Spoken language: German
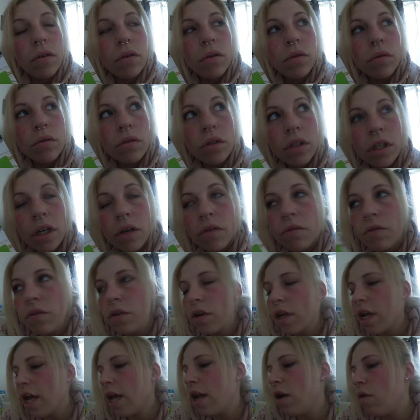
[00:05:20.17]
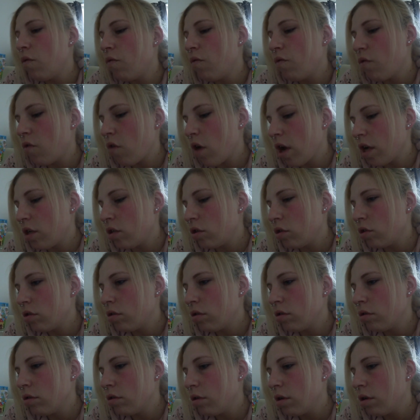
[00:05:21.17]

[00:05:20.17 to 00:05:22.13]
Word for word: Gutschein von HelloFresh.